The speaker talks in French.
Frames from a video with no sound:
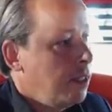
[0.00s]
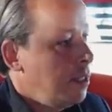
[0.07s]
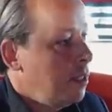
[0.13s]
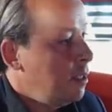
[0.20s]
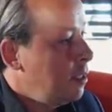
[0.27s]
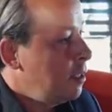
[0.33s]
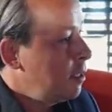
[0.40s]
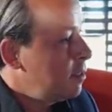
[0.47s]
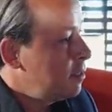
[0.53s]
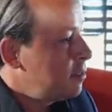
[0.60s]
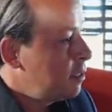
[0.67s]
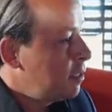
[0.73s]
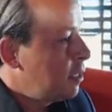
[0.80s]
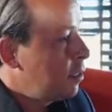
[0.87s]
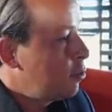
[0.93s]
Et
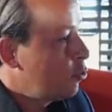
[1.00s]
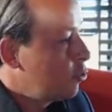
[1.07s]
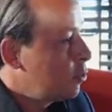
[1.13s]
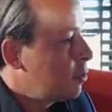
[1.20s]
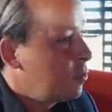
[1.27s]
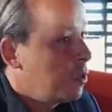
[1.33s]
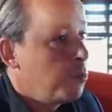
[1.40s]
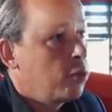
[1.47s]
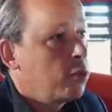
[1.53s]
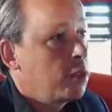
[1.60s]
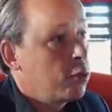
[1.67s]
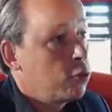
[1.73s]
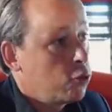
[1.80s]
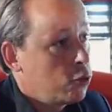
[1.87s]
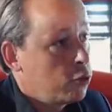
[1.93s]
c'est là qu'on a vraiment
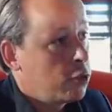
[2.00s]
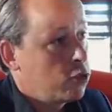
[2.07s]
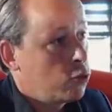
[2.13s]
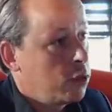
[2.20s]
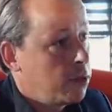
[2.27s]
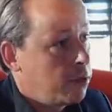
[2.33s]
quelque chose à jouer